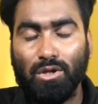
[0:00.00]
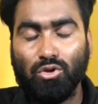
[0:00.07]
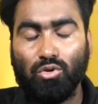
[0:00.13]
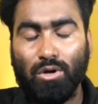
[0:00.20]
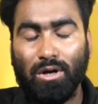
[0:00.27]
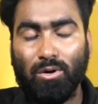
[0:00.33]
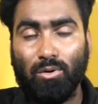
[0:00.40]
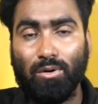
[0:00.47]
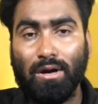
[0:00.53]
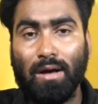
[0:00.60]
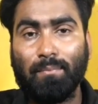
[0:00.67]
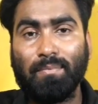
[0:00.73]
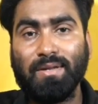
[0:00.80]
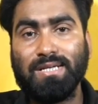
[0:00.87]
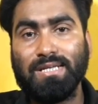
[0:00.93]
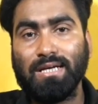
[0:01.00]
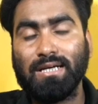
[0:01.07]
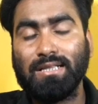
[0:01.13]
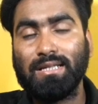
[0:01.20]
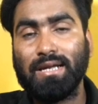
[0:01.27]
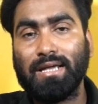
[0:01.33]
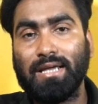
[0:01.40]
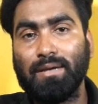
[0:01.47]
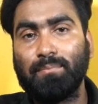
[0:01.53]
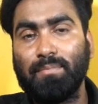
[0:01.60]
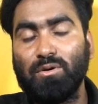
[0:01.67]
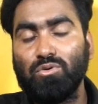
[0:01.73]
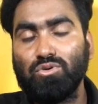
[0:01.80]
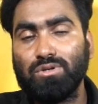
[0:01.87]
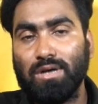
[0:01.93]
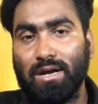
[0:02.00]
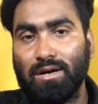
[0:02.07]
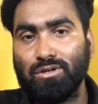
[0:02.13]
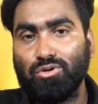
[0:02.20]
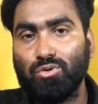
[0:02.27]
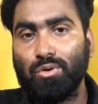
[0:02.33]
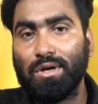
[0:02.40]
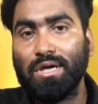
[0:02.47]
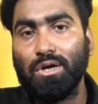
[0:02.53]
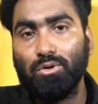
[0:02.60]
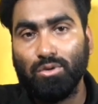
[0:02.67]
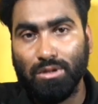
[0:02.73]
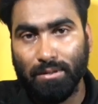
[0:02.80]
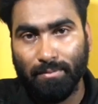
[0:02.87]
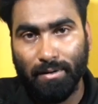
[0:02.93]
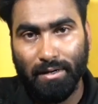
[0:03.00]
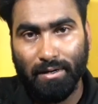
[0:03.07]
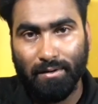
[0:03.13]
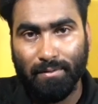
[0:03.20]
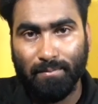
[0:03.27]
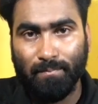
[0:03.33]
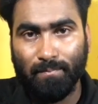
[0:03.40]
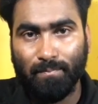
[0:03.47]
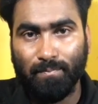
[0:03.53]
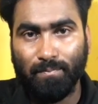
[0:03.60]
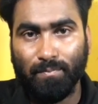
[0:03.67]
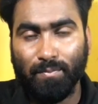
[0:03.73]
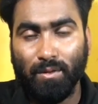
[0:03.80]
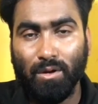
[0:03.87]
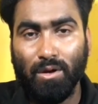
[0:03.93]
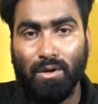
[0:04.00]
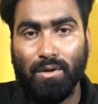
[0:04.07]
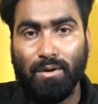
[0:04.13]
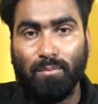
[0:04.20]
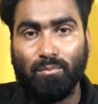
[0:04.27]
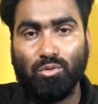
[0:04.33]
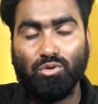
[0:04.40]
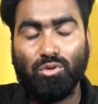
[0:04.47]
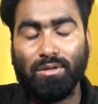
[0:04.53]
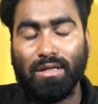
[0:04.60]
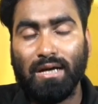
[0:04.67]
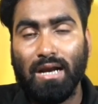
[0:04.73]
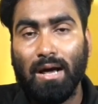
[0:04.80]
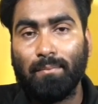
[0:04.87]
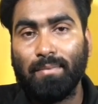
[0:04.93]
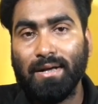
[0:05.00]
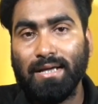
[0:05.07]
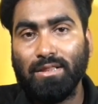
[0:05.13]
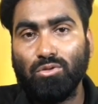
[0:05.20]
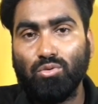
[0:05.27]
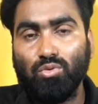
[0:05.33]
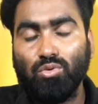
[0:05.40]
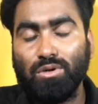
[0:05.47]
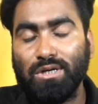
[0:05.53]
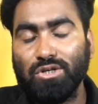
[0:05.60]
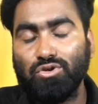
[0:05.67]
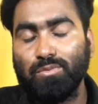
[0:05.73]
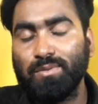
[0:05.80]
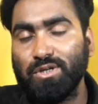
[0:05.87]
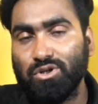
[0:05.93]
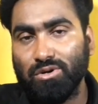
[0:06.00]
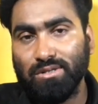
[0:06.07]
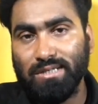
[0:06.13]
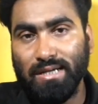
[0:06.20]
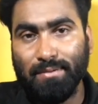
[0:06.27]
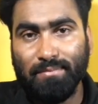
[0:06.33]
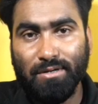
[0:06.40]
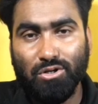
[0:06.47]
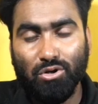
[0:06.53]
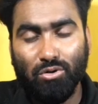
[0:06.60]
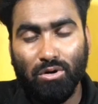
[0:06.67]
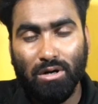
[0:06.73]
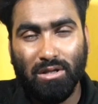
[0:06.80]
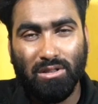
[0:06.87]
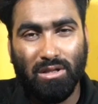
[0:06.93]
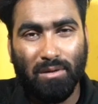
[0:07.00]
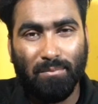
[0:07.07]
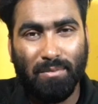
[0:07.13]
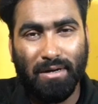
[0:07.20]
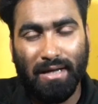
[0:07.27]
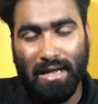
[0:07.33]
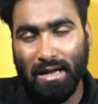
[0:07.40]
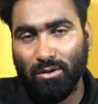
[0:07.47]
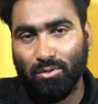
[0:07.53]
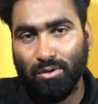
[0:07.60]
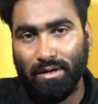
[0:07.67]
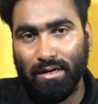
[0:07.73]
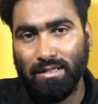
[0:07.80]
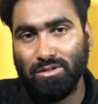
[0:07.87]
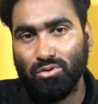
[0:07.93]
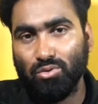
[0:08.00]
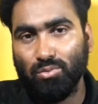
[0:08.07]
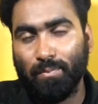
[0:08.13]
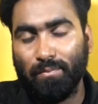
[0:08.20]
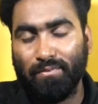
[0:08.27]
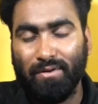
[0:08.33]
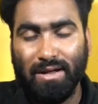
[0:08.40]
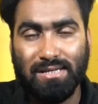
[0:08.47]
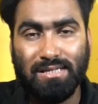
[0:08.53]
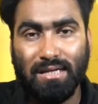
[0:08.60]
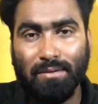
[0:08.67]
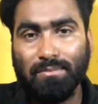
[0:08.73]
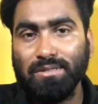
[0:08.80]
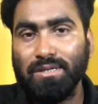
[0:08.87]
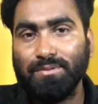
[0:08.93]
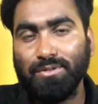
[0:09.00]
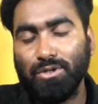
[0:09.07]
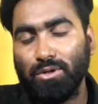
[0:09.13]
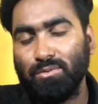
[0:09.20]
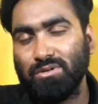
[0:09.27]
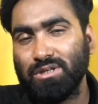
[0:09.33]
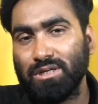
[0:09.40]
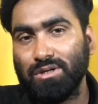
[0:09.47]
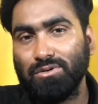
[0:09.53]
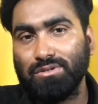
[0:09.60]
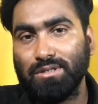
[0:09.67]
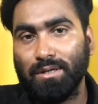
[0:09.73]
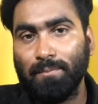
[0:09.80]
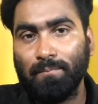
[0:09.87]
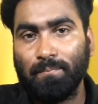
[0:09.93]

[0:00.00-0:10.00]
তো এখন আপনি সেক্ষেত্রে কি ভিউজ আনার জন্য কি করতে পারেন বন্ধুরা দেখেন আমরা কিন্তু কিছু বিষয় আছে এই বিষয়গুলো কিন্তু আমরা খেয়াল করি না তো ফার্স্টে আমি যে বিষয়টা বলি সেটা হচ্ছে